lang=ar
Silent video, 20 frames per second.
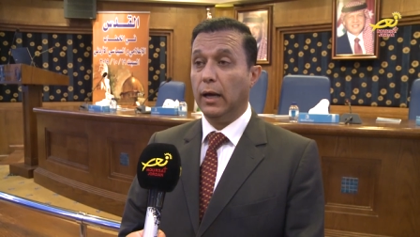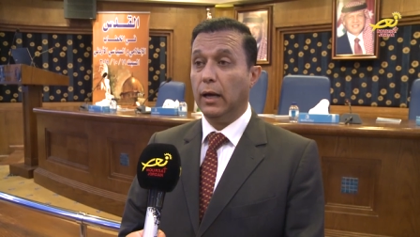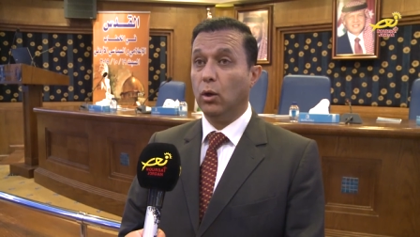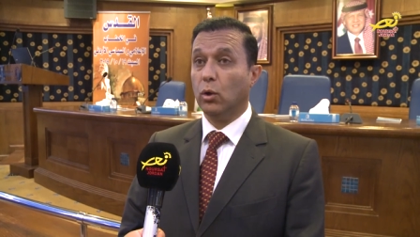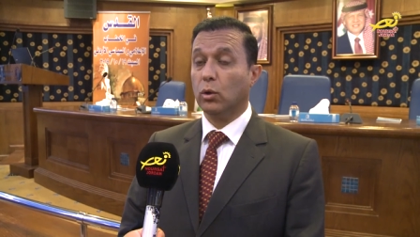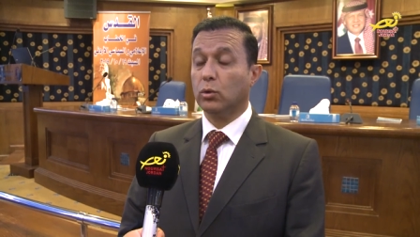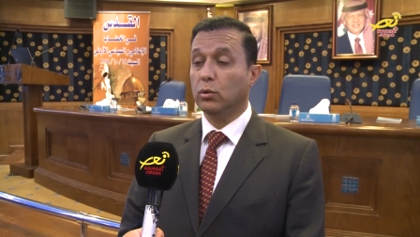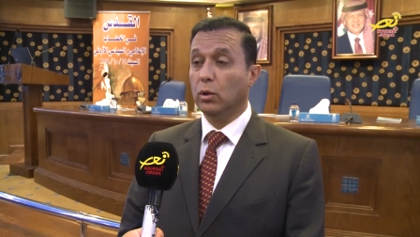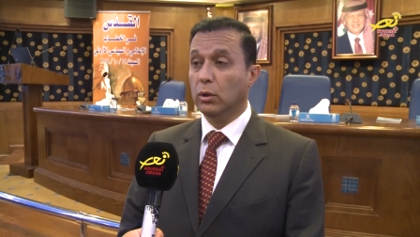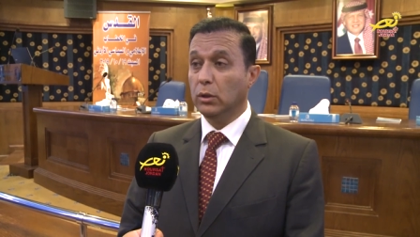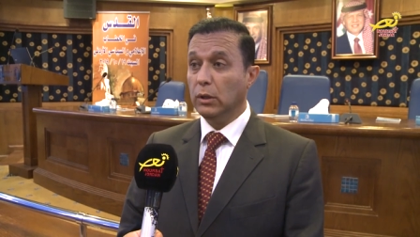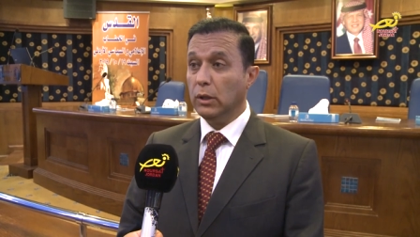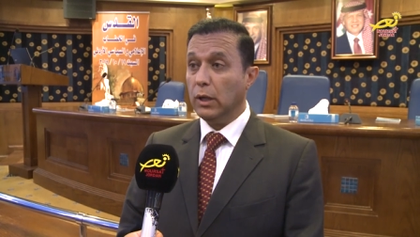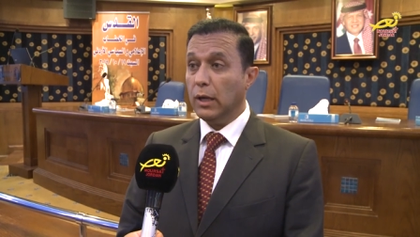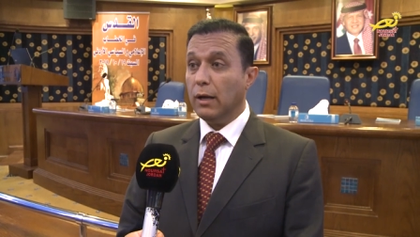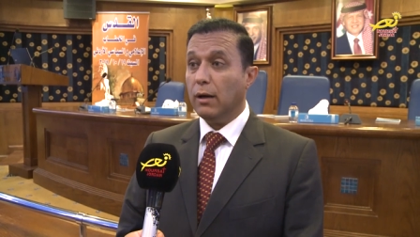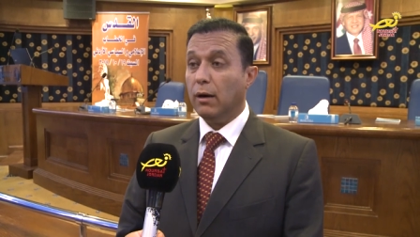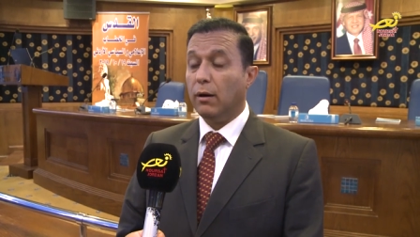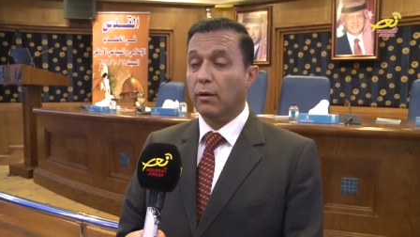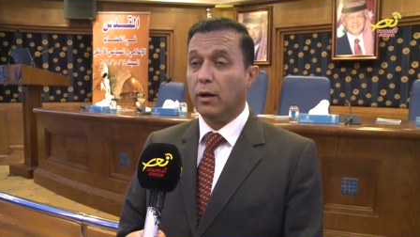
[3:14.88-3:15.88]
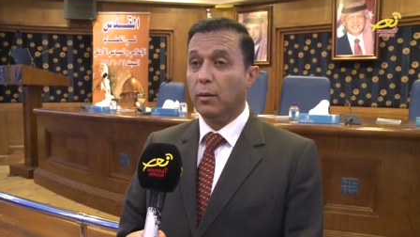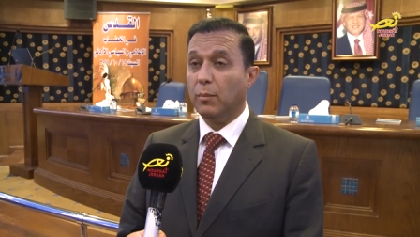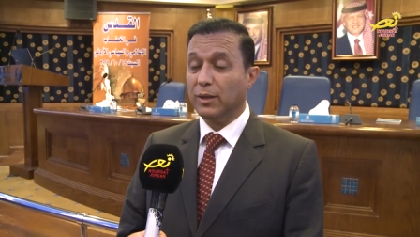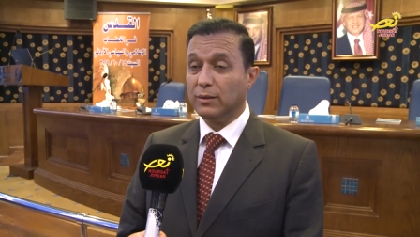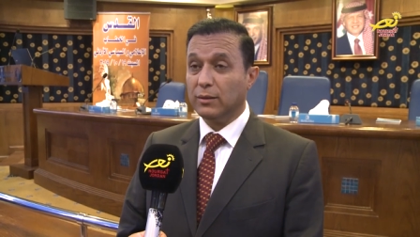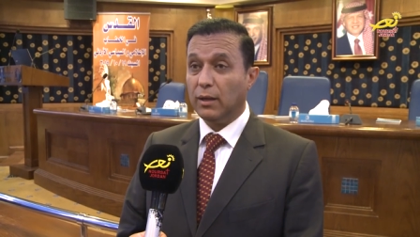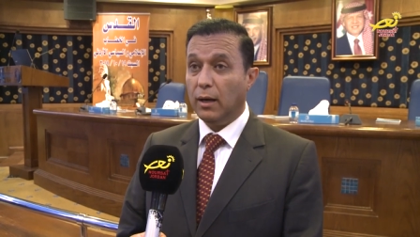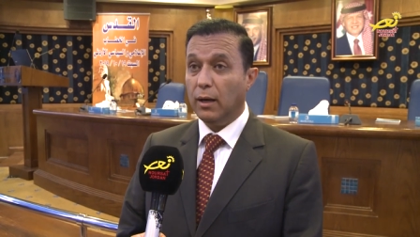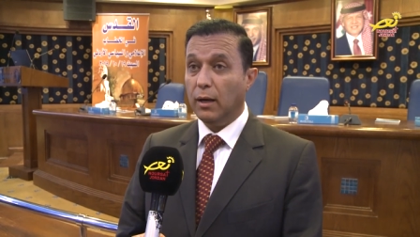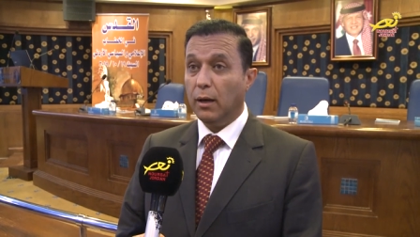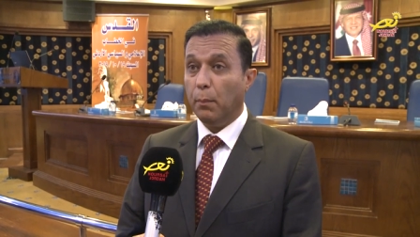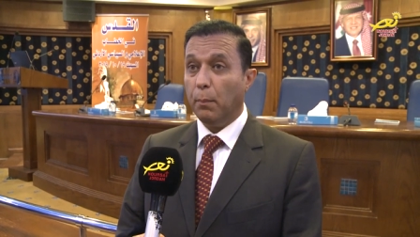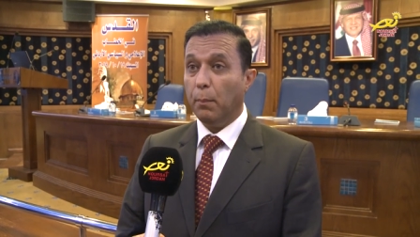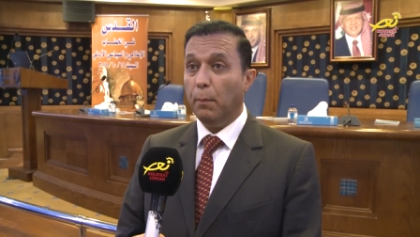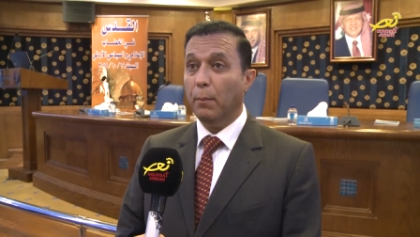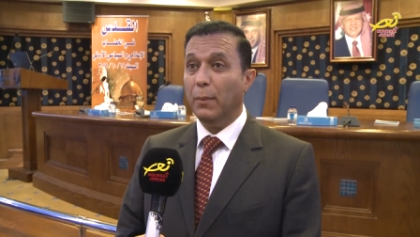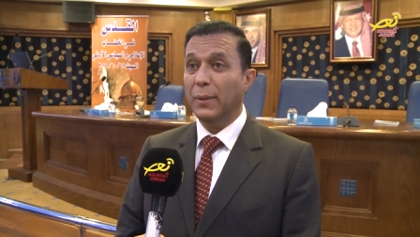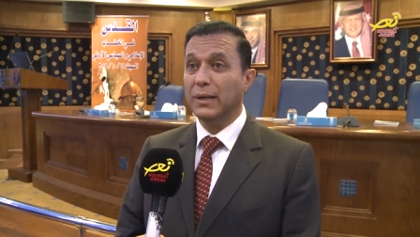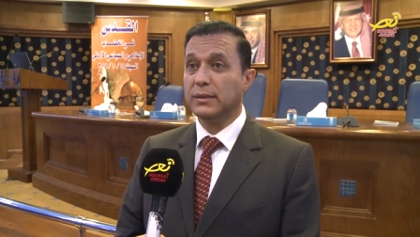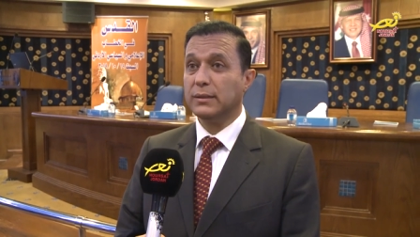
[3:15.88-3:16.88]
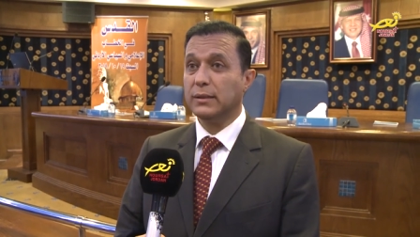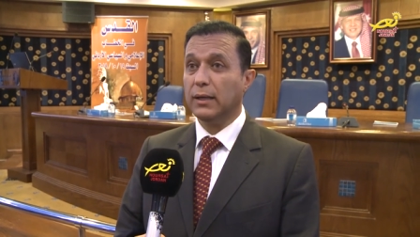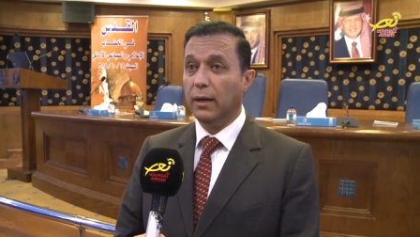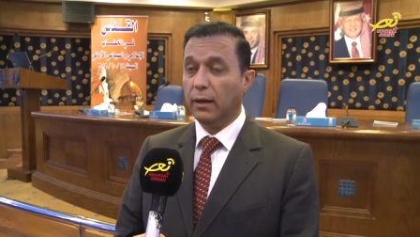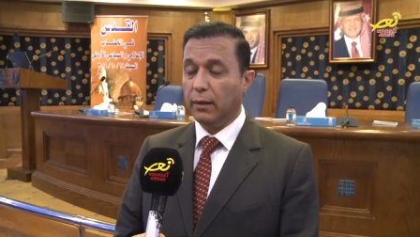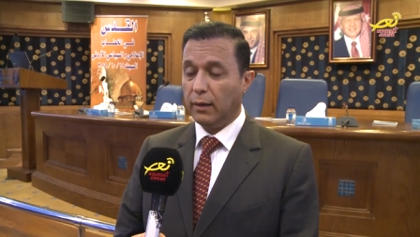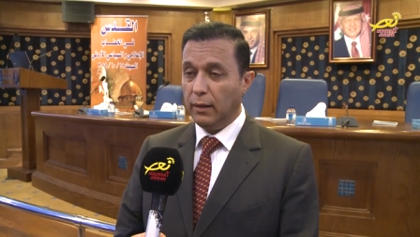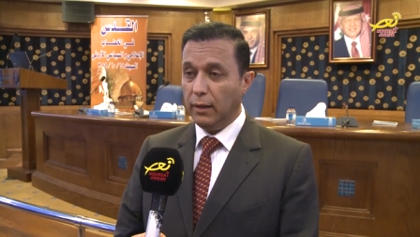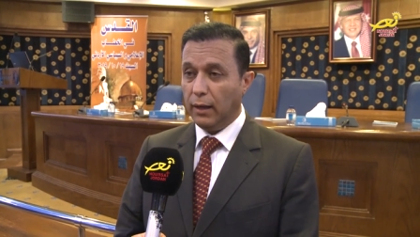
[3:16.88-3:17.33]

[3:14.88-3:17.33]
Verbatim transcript: الأردن ربط مسار